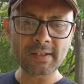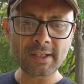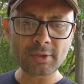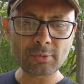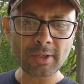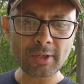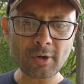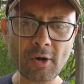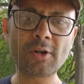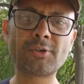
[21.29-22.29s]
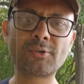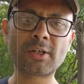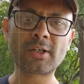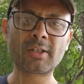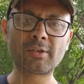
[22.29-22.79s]
करता है तो मैं रिकॉर्ड शुरू
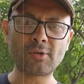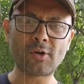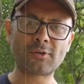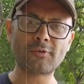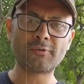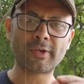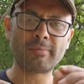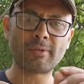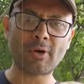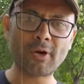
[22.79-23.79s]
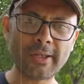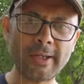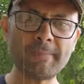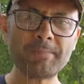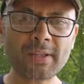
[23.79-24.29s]
करता हूँ ऑटो फ्रेम ऑन
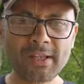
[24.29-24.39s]
है